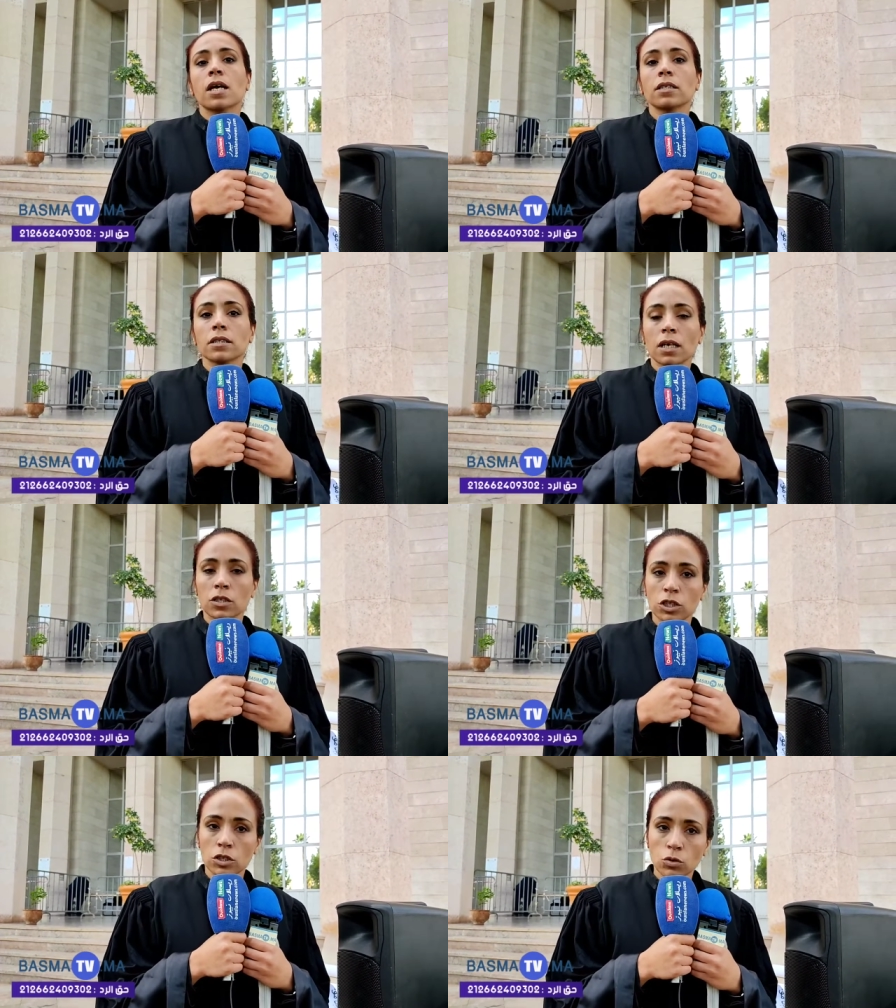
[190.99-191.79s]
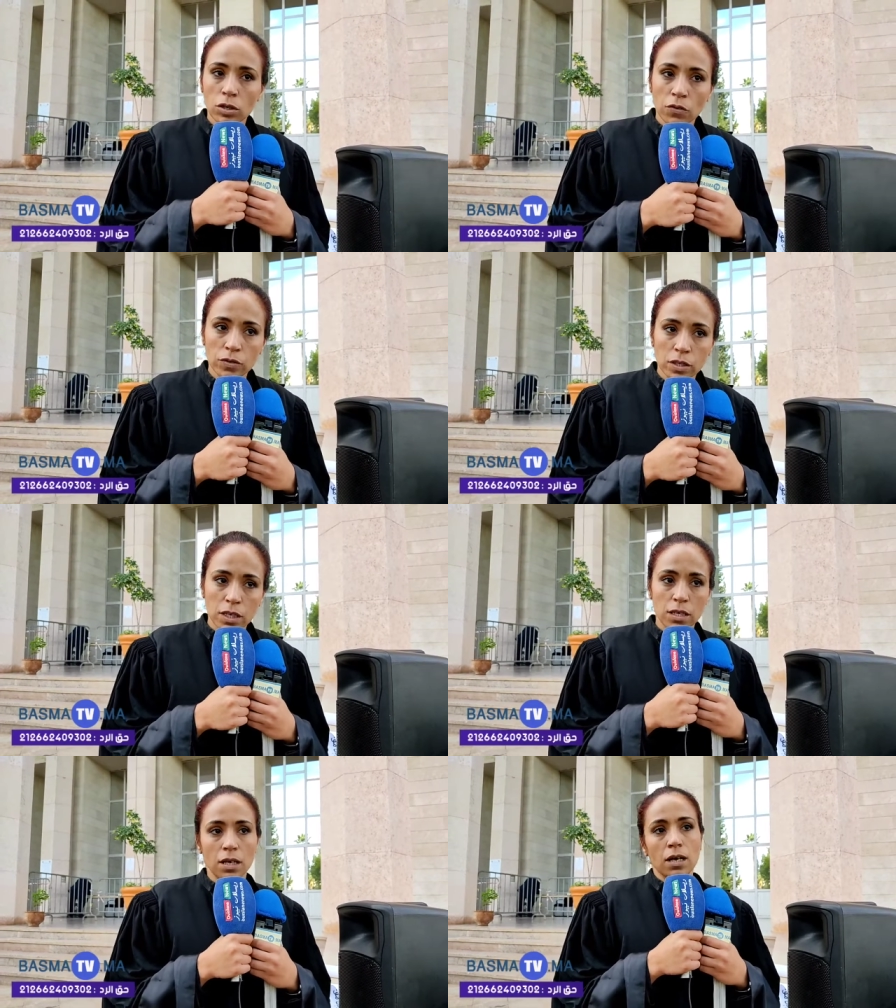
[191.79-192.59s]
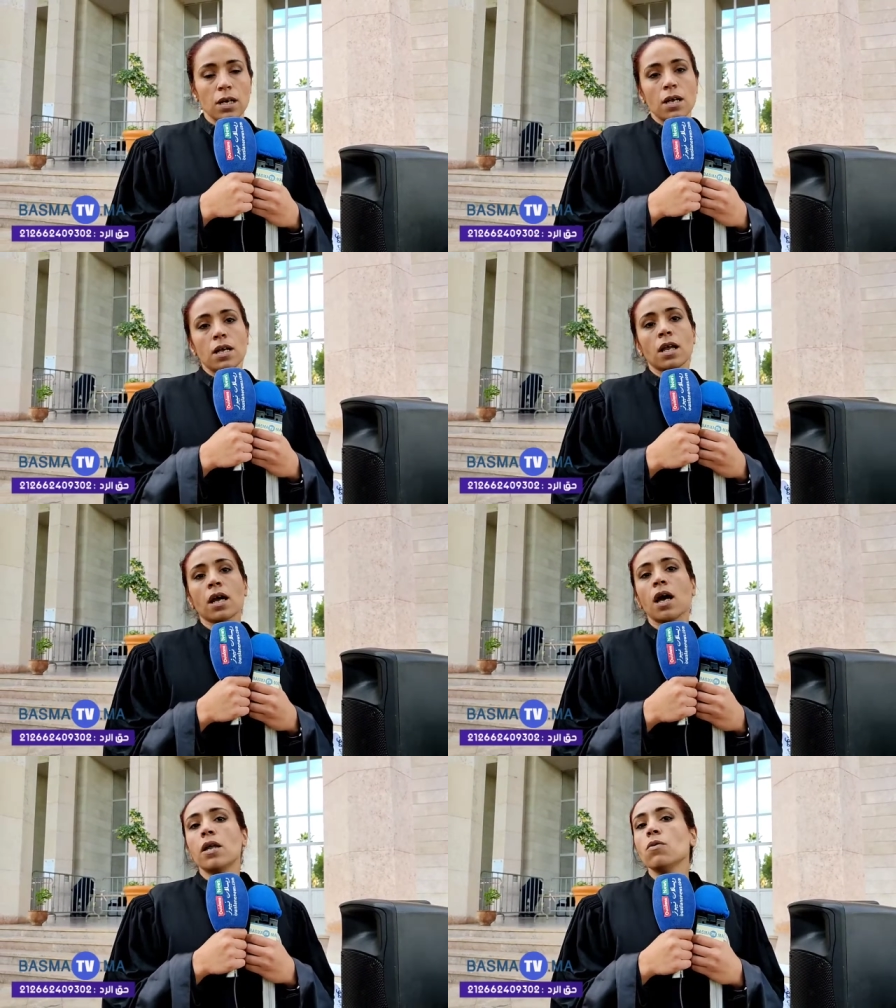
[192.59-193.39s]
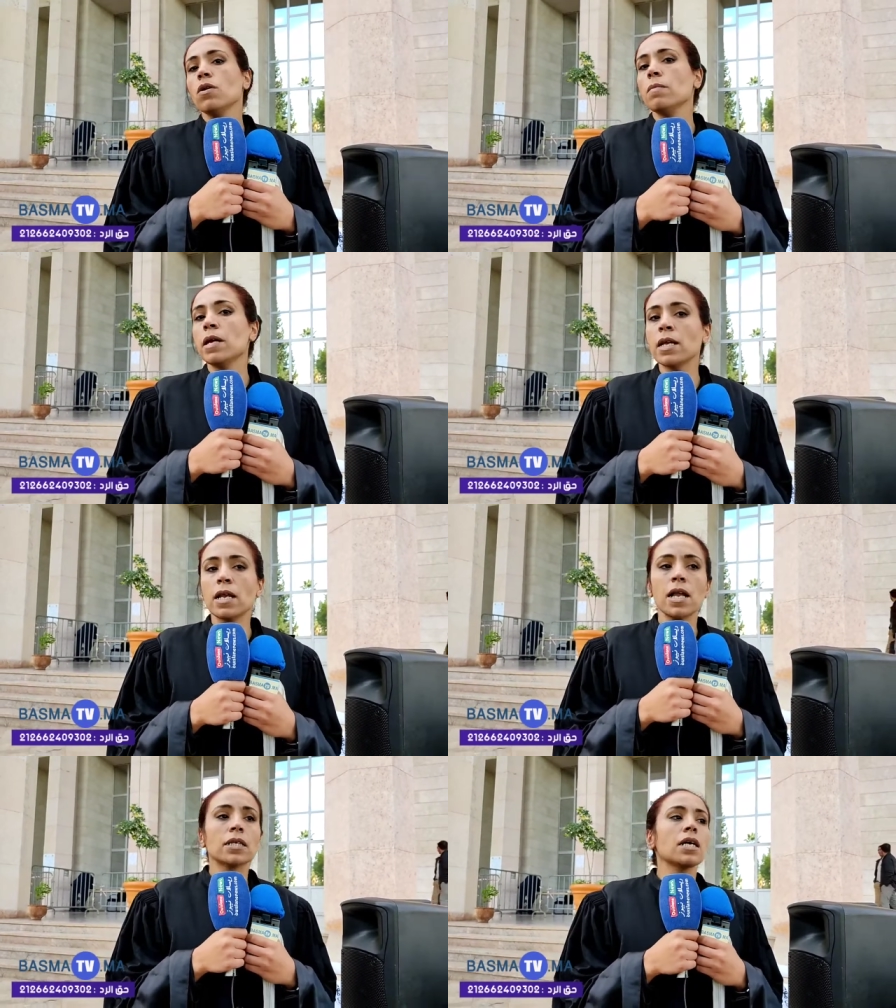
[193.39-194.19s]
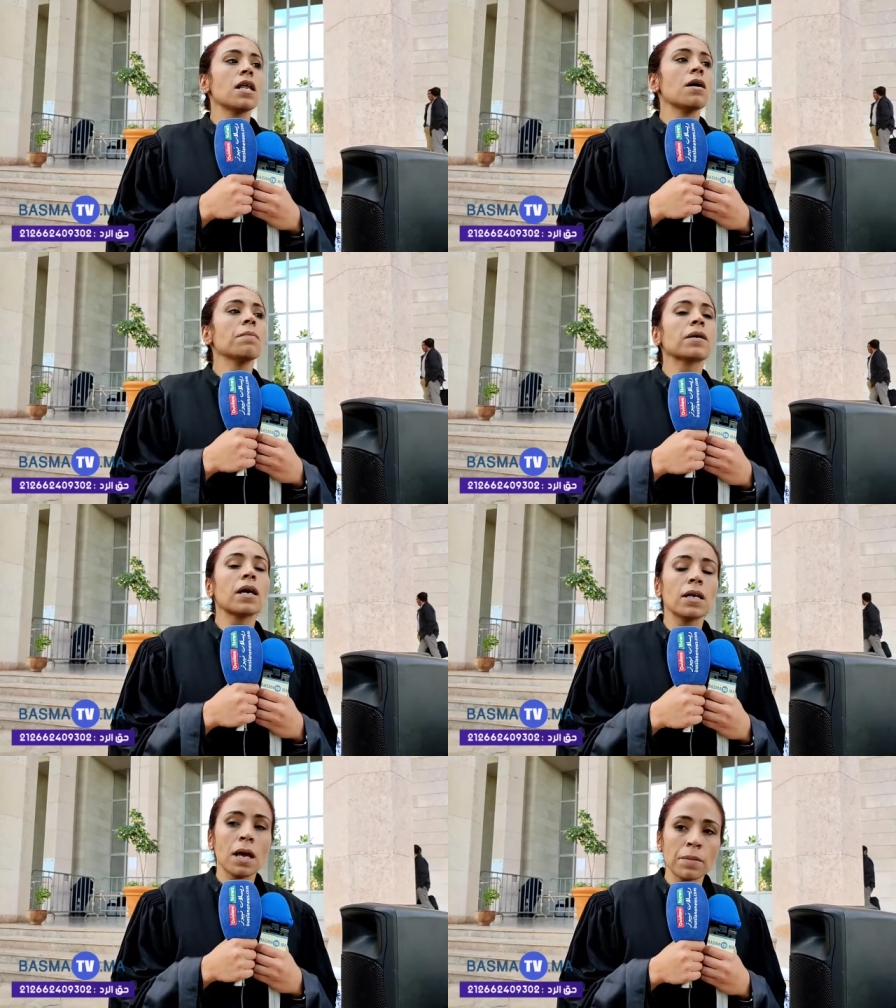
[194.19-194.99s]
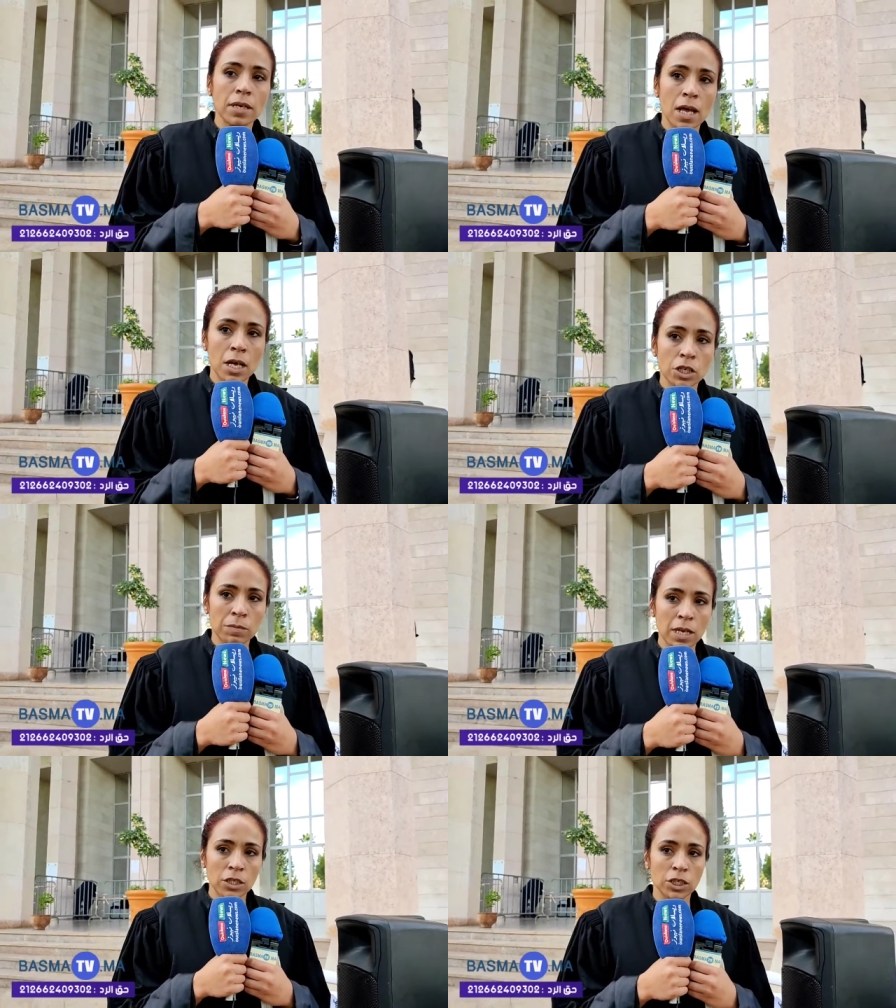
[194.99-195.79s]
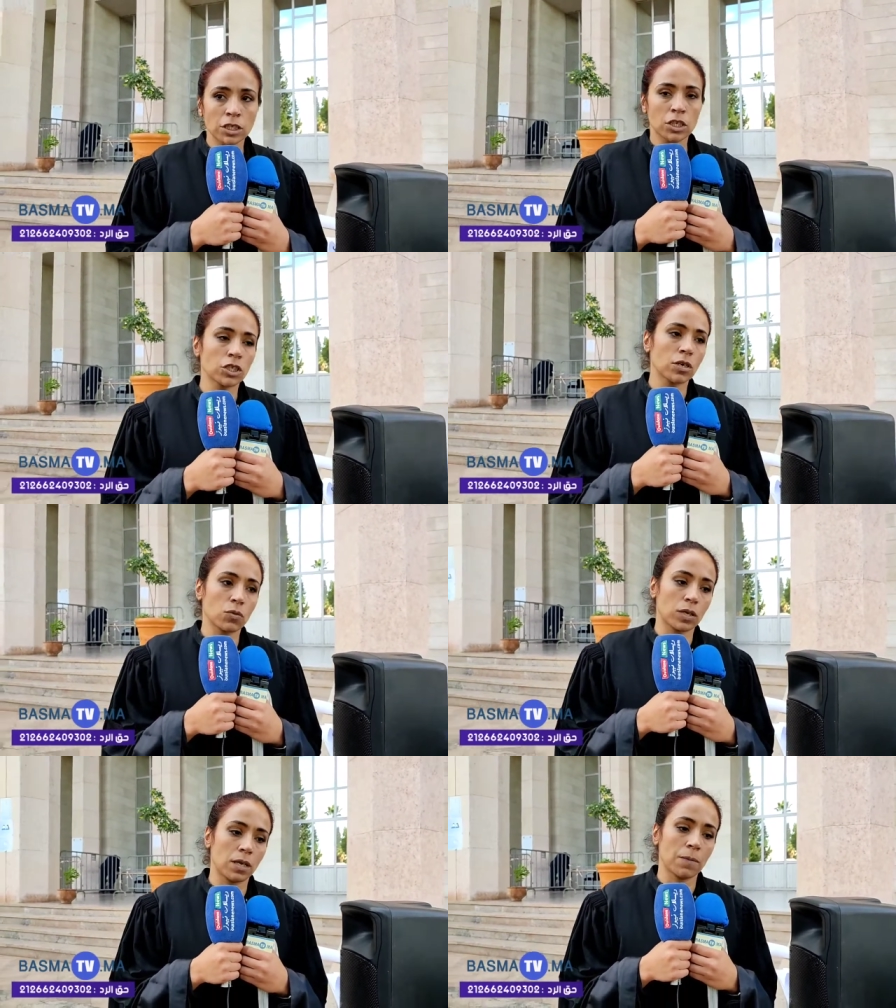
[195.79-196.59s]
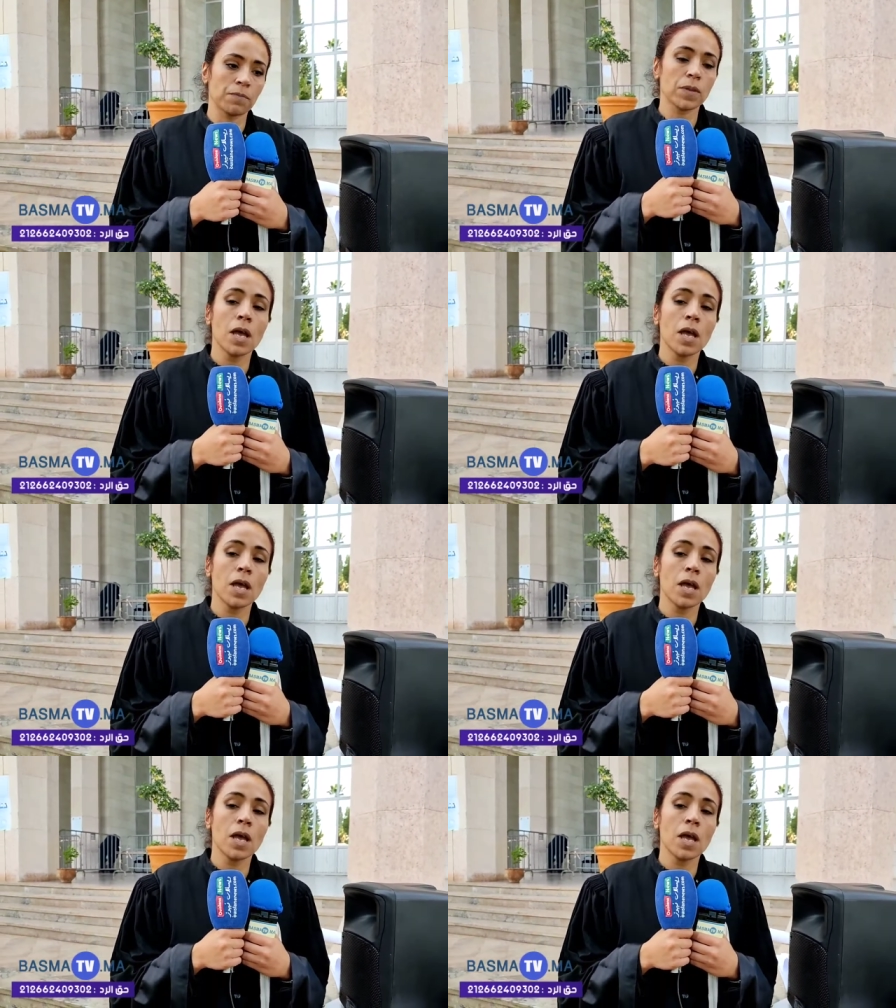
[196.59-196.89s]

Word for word: كنجددوا الرفض ديالنا لقانون المهنه الذي لم لم ينهج المنهجيه التشاركيه